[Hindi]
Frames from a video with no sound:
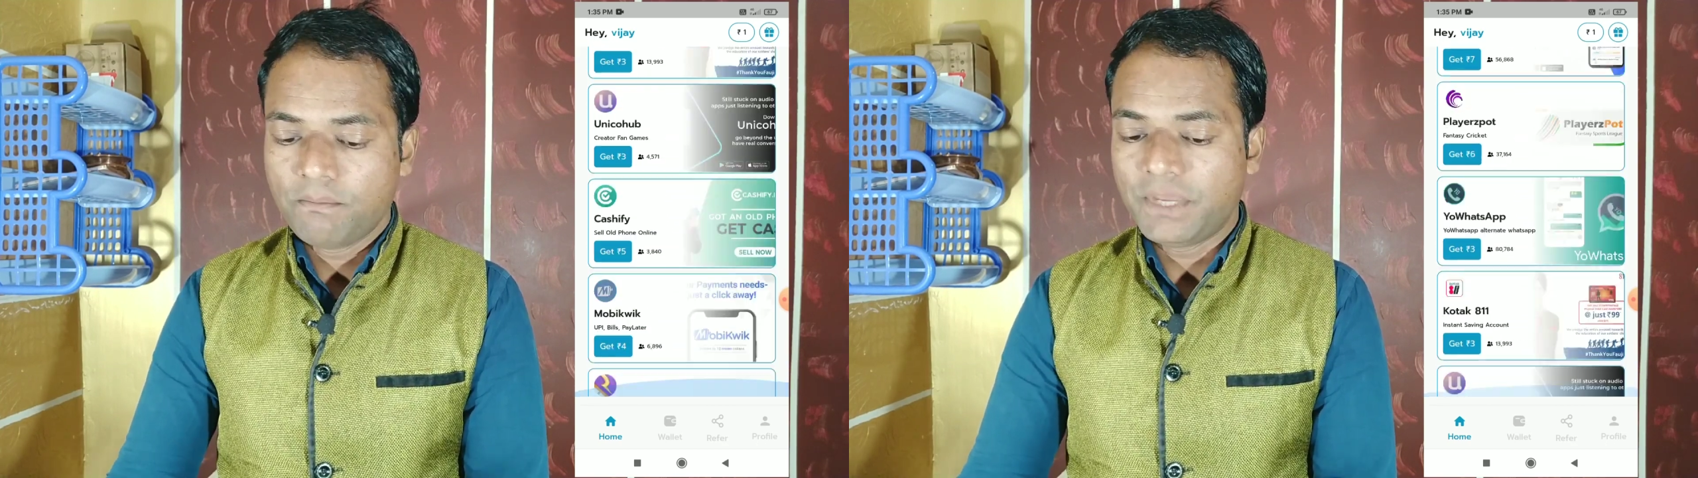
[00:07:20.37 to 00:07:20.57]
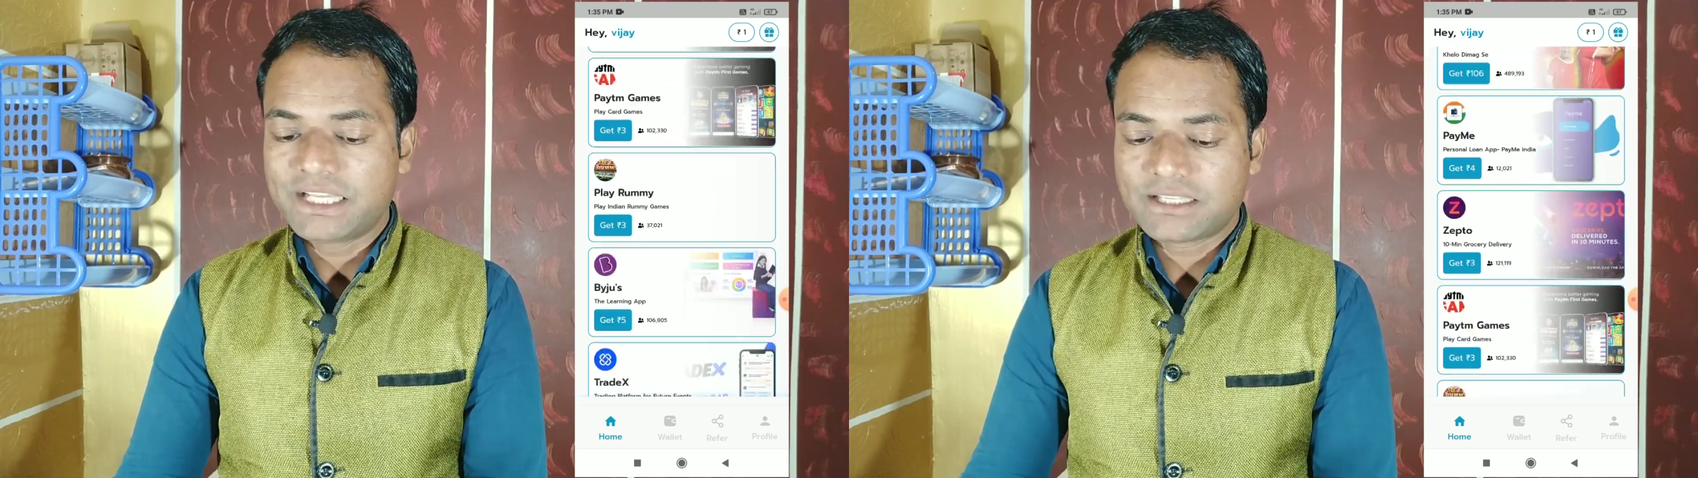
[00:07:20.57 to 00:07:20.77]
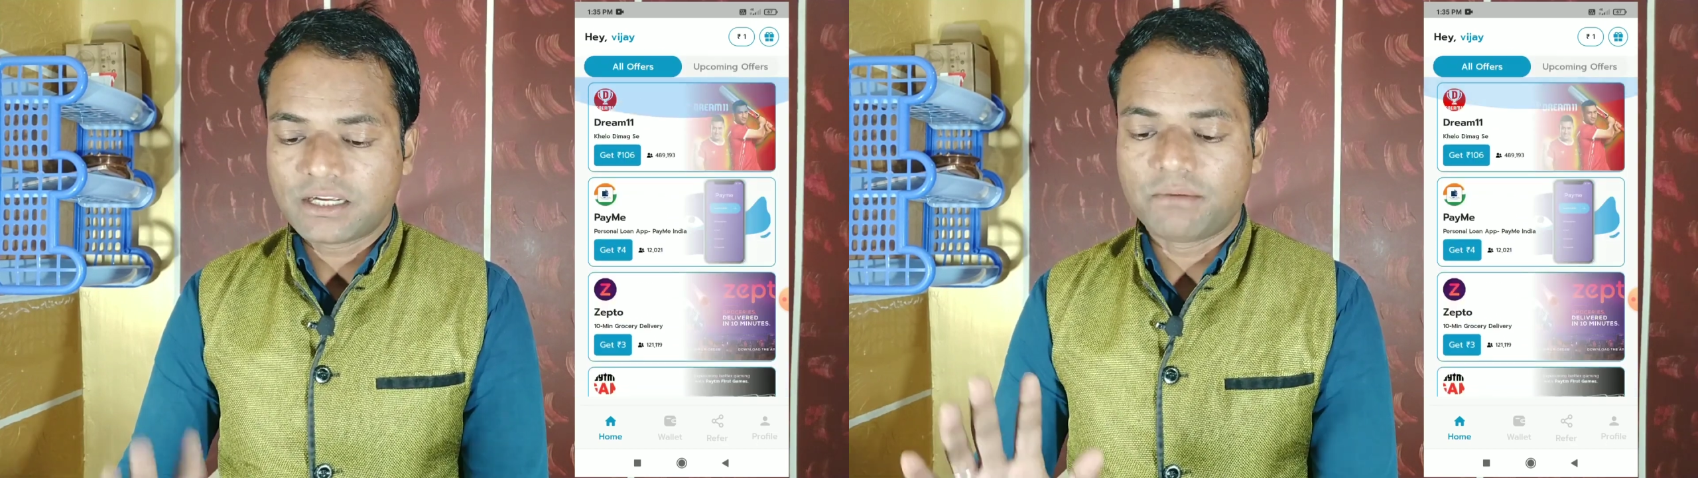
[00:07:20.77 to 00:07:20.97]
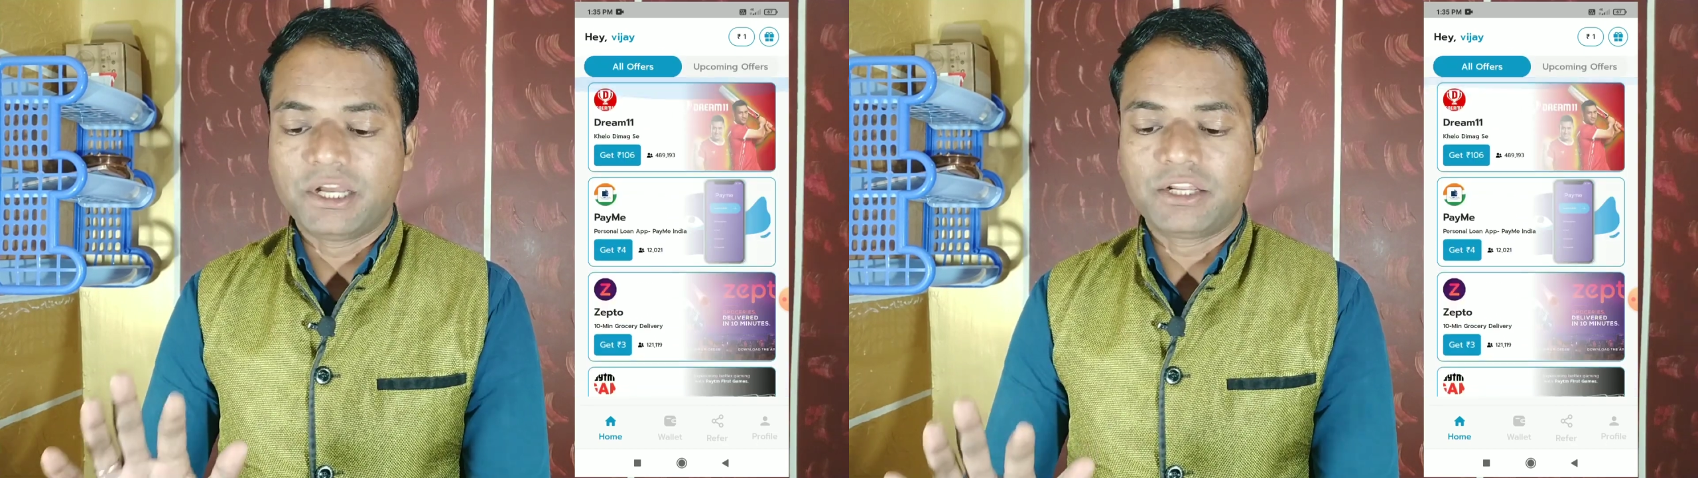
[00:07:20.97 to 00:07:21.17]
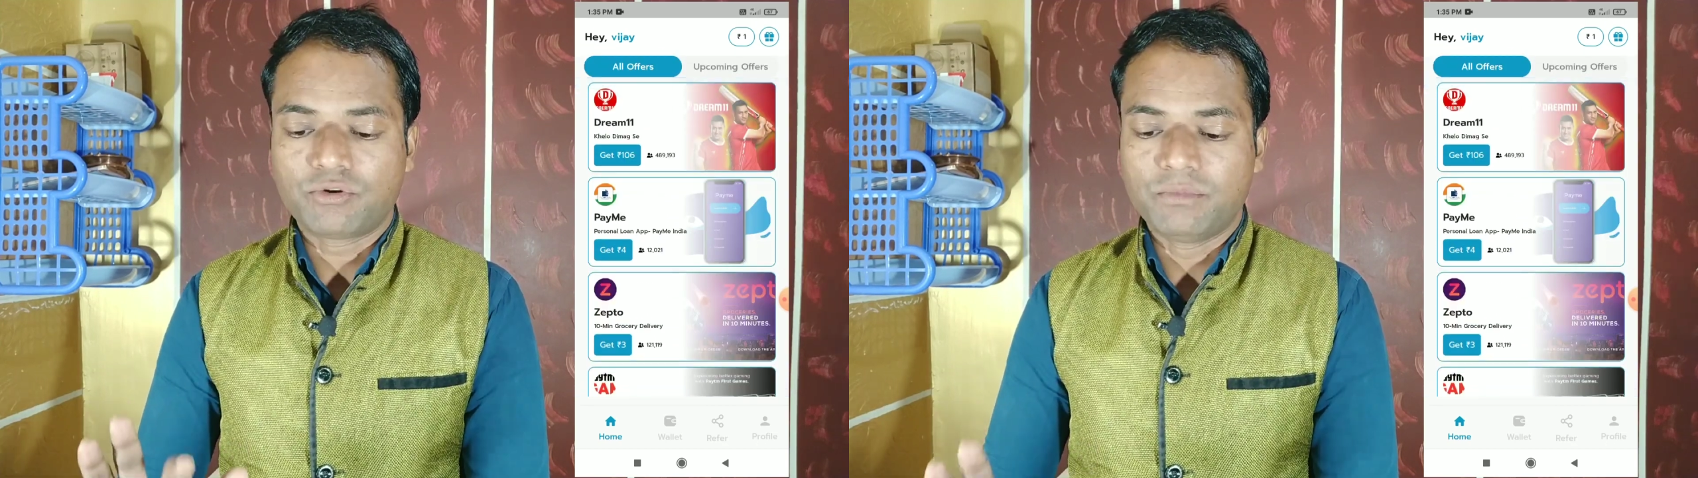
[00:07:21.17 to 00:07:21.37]
पैसा
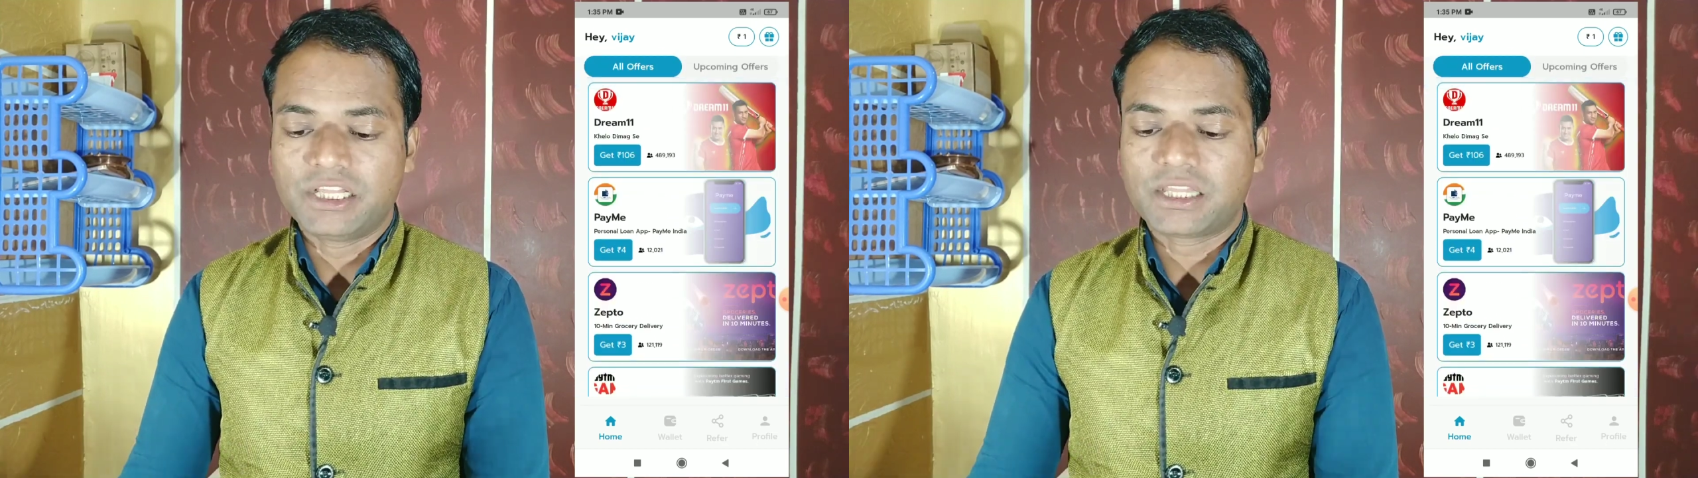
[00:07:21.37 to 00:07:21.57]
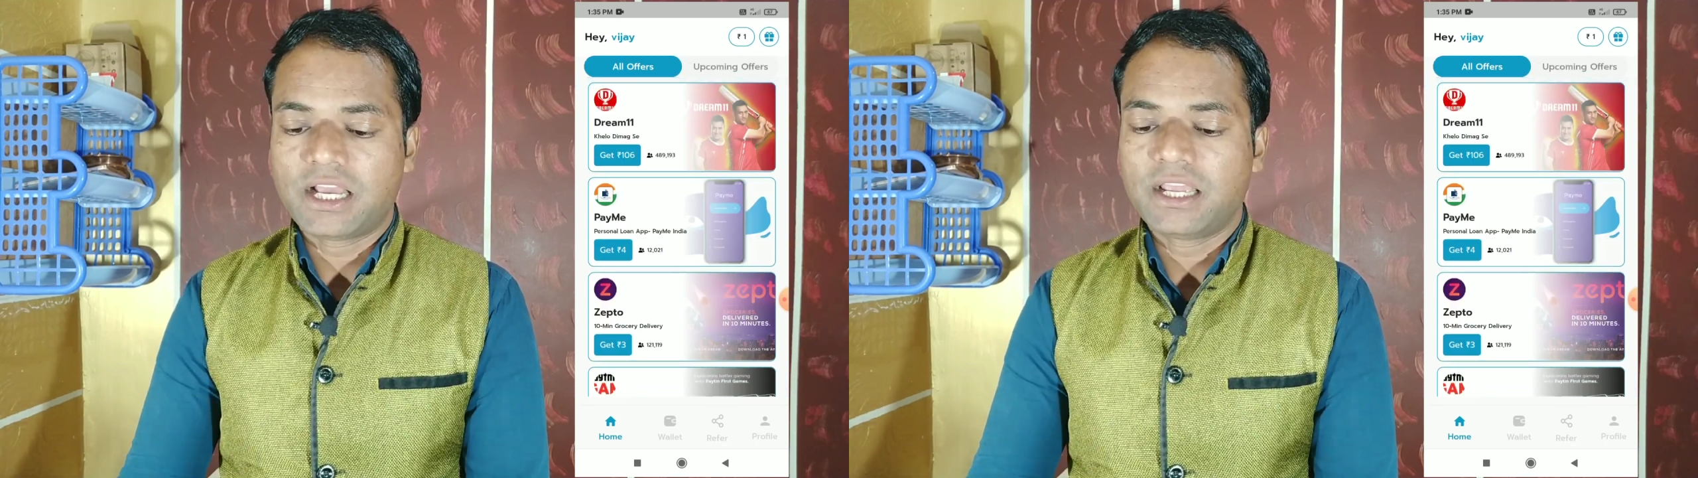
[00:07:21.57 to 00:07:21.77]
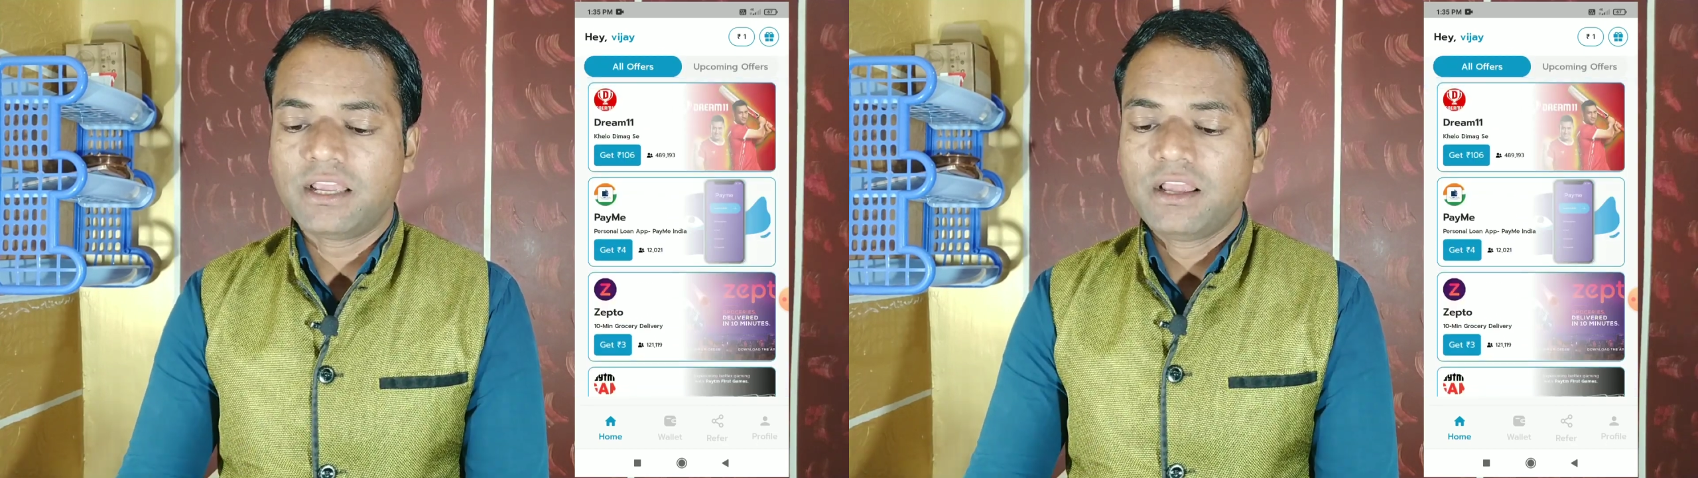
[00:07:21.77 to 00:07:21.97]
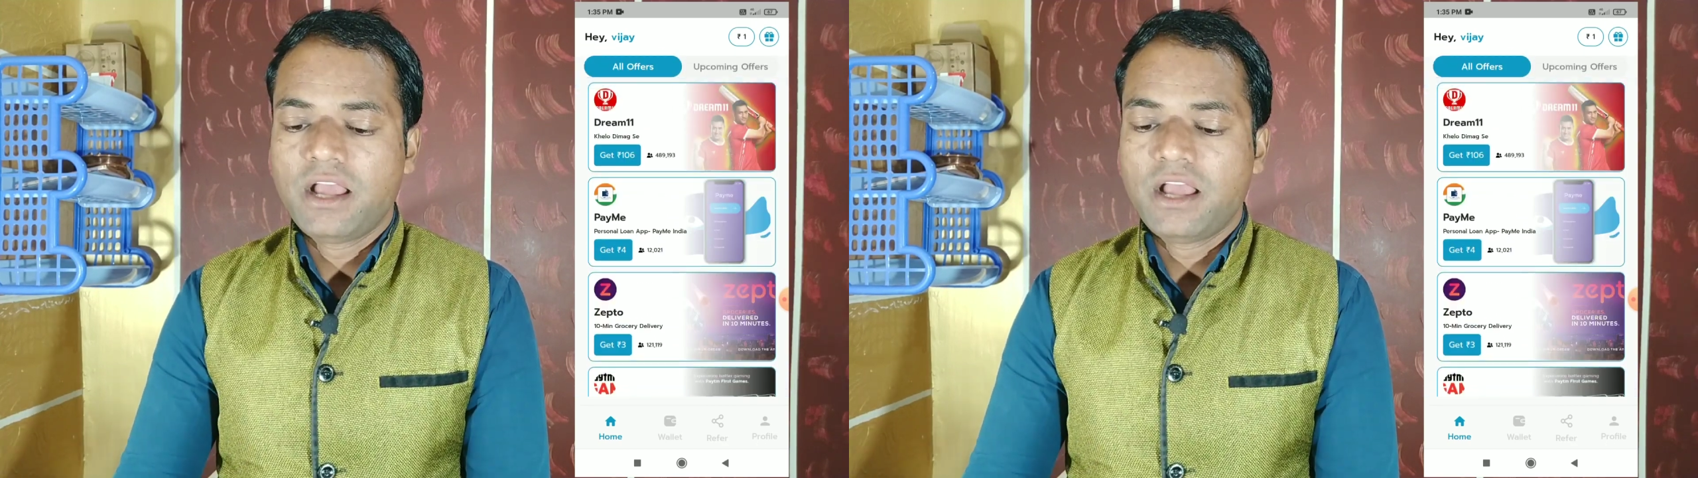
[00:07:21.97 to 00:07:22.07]
कमाने को मिलता है